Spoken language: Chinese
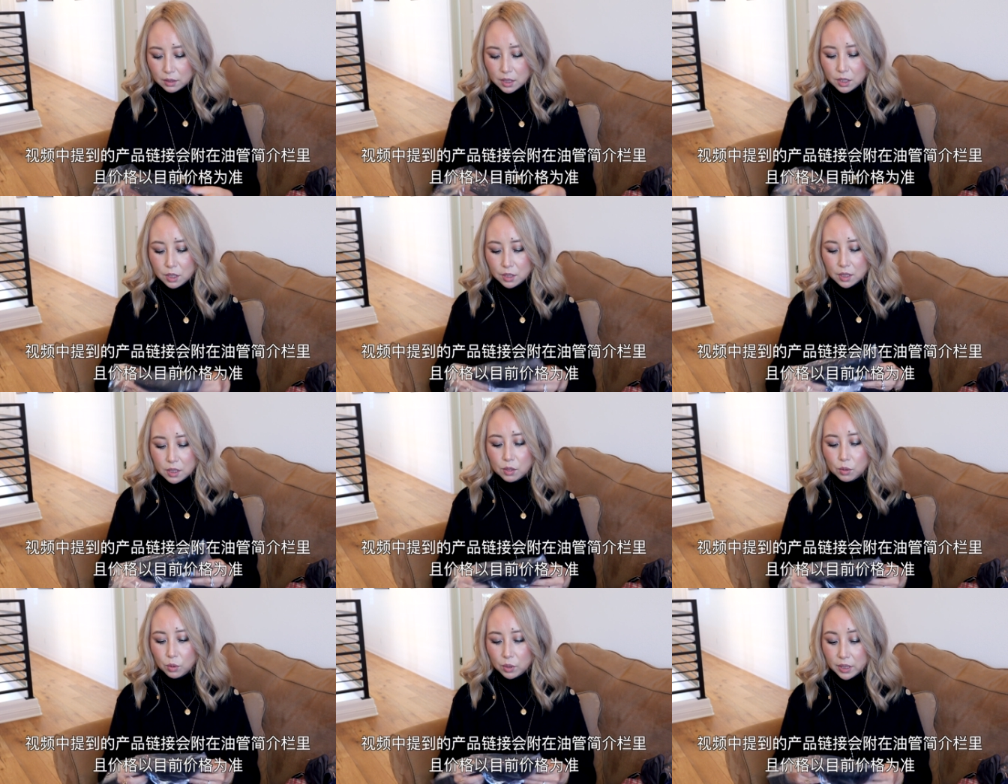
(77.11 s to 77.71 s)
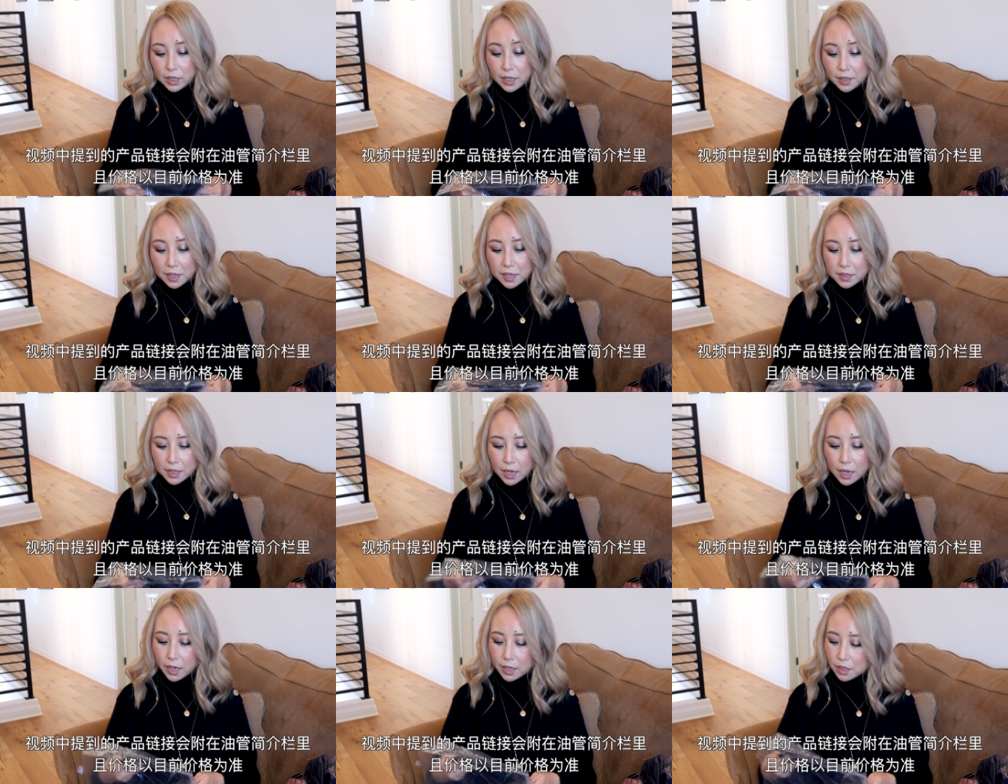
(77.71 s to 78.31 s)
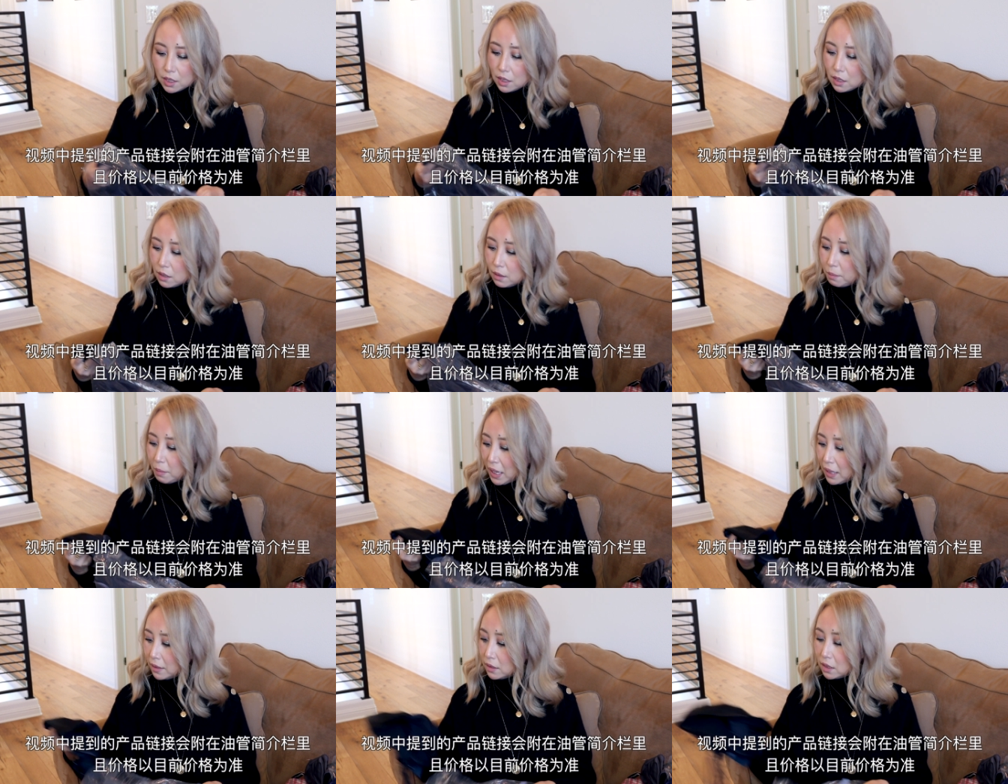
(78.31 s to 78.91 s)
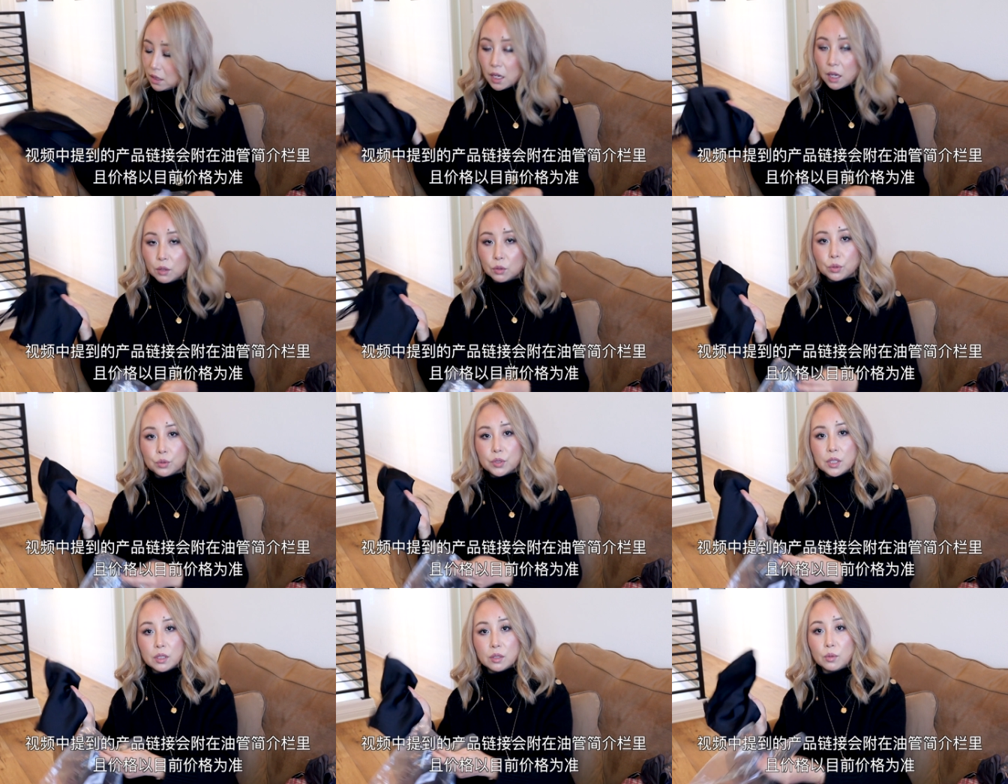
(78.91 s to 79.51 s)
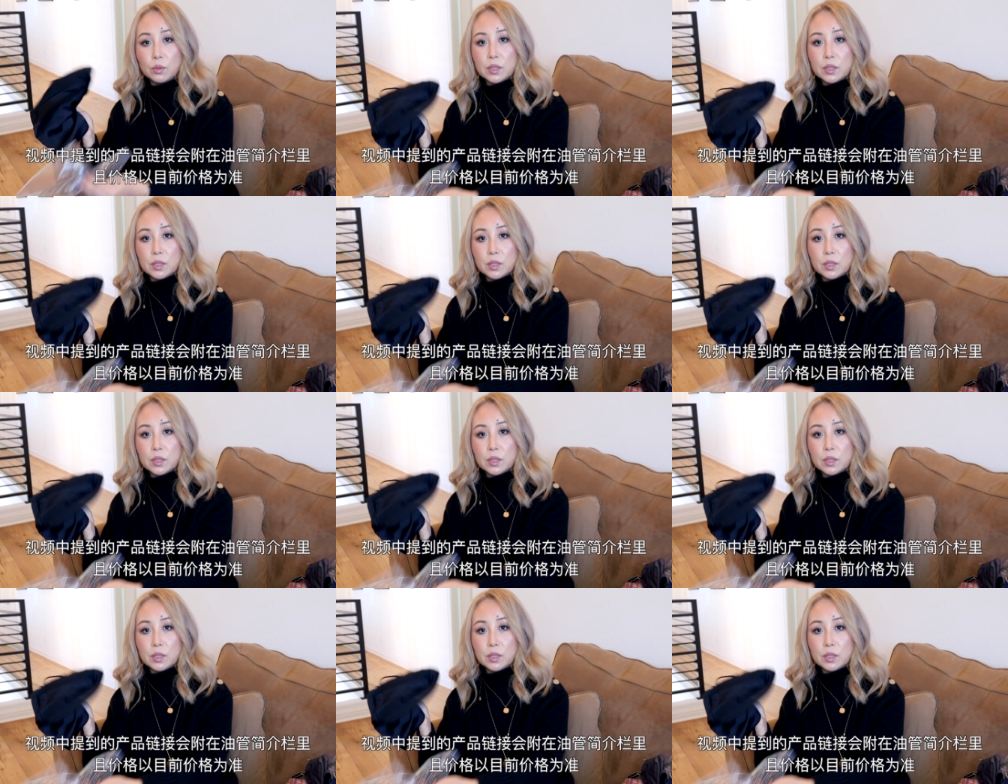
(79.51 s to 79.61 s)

但是这次我在他家还是买了几样东西呢。